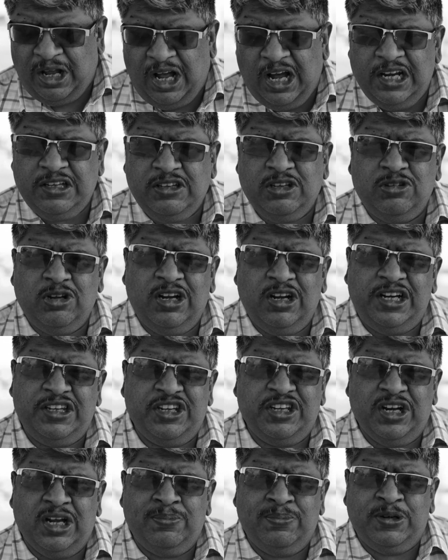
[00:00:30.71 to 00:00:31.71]
ஆயிரத்தி
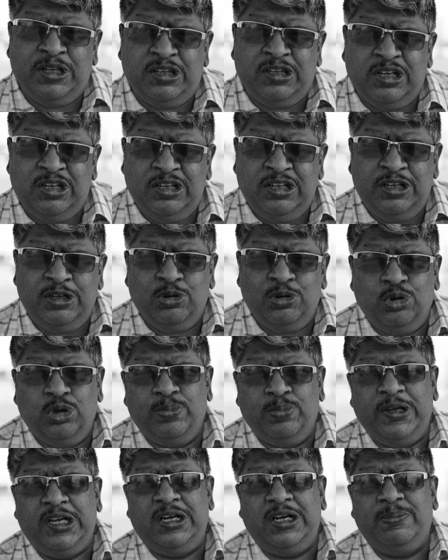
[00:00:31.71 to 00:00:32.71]
தொள்ளாயிரத்தி நாற்பத்தேழில் நூறு
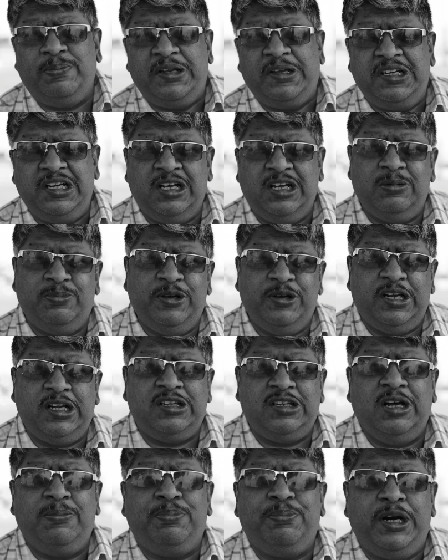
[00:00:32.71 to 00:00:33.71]
பேரில் பதினாறு
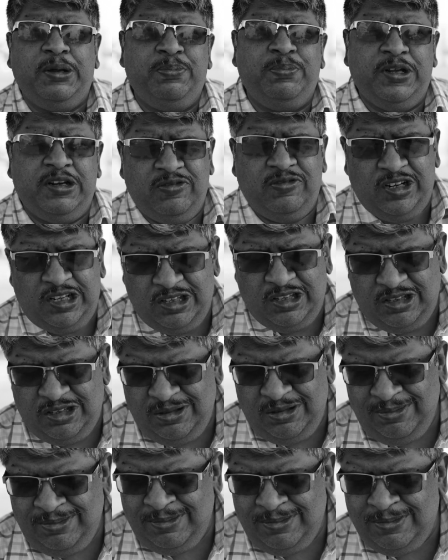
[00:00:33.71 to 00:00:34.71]
பேருக்கு தான் படிப்பிரிவு இருந்தது